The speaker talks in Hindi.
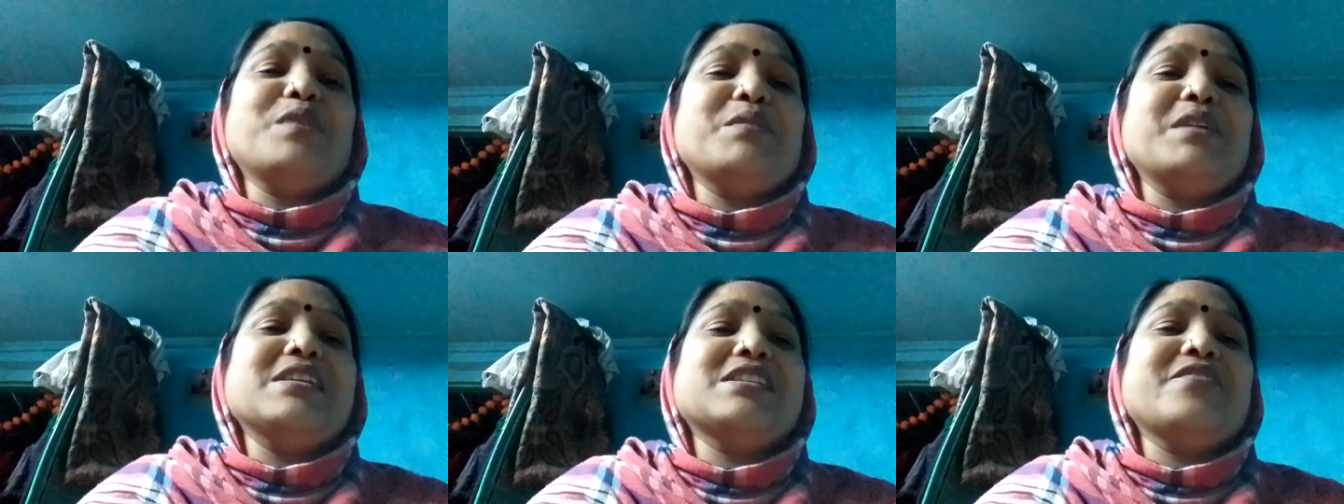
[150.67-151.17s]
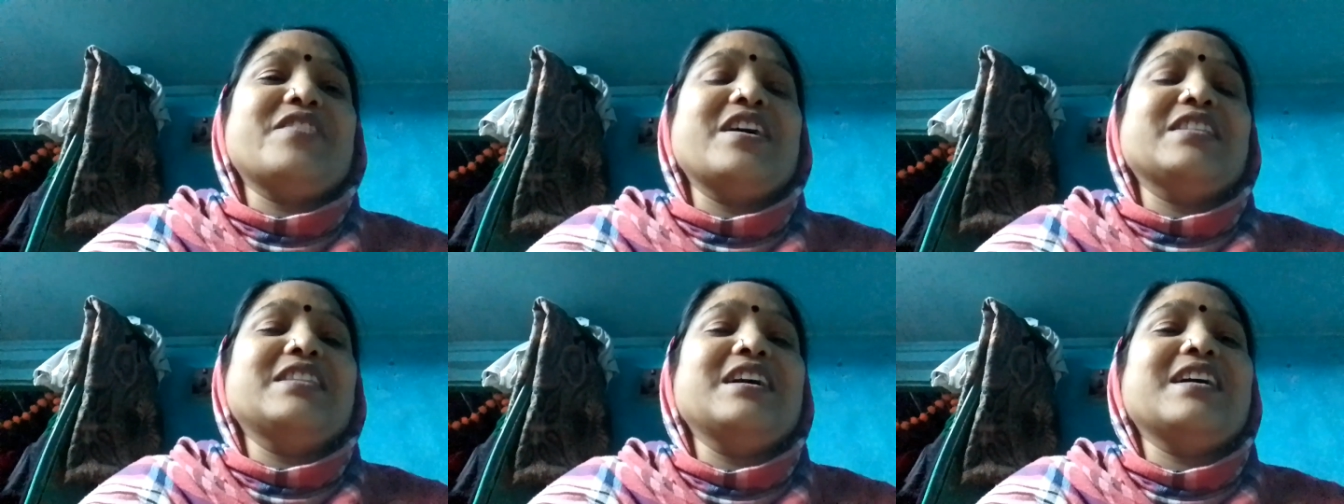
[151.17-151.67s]
ऊपर वाला से
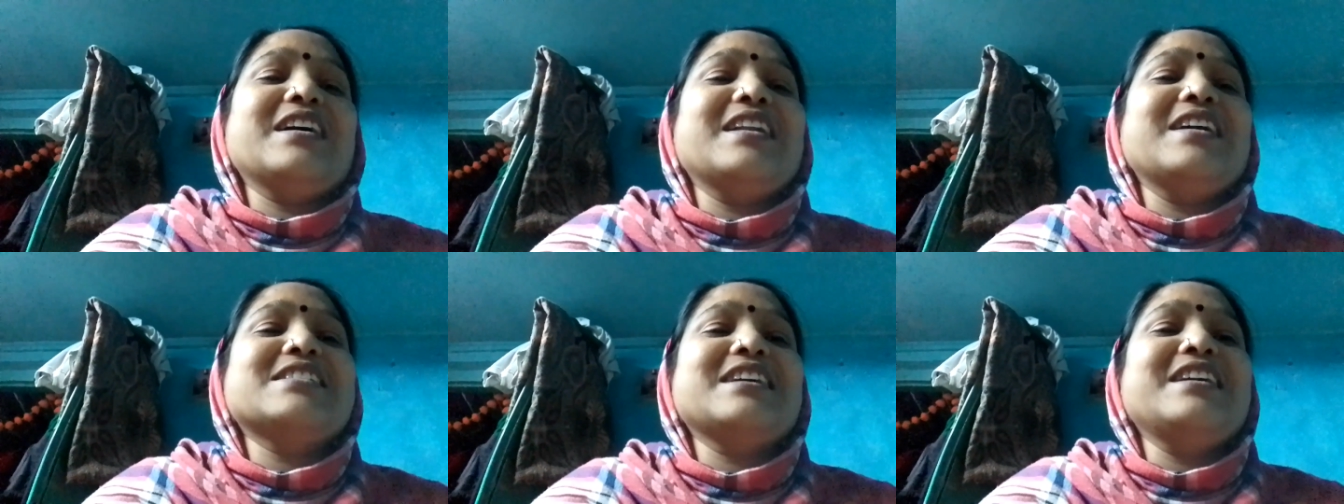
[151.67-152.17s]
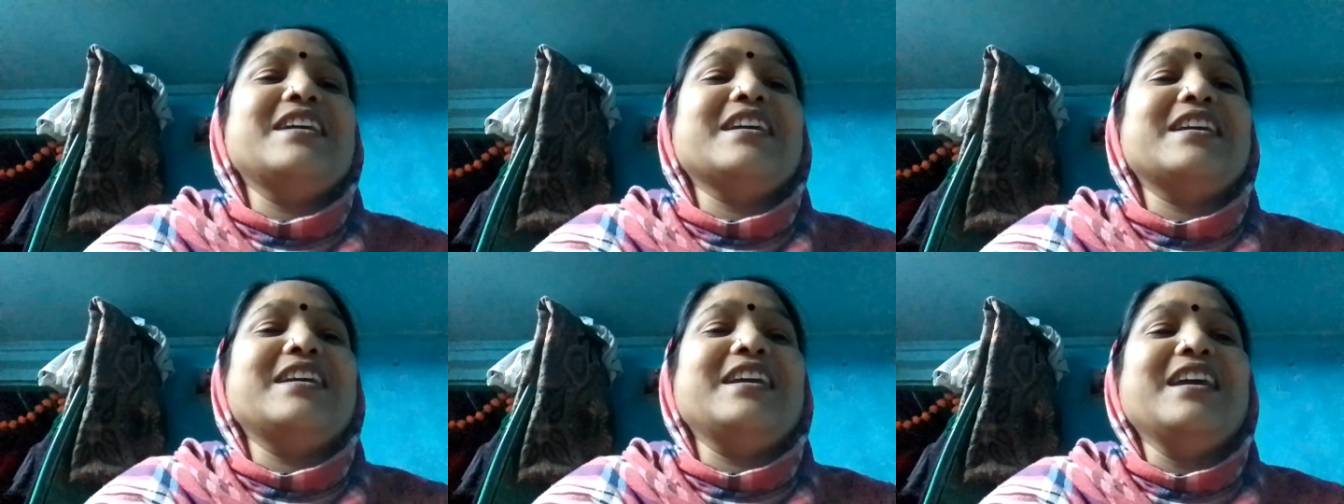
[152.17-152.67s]
प्रार्थना करना चाहिए
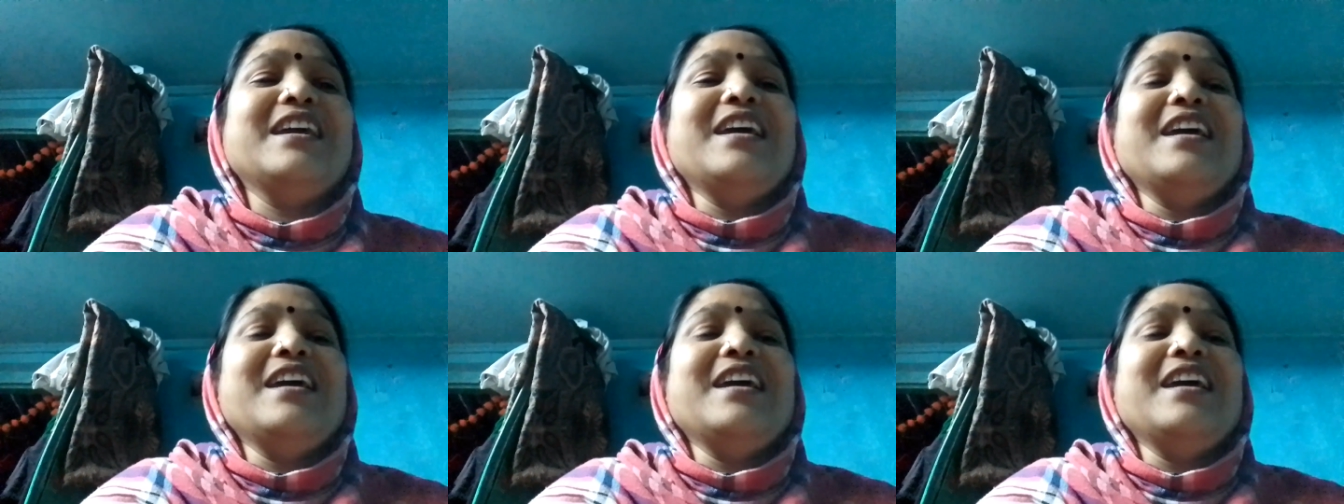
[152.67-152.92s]
कि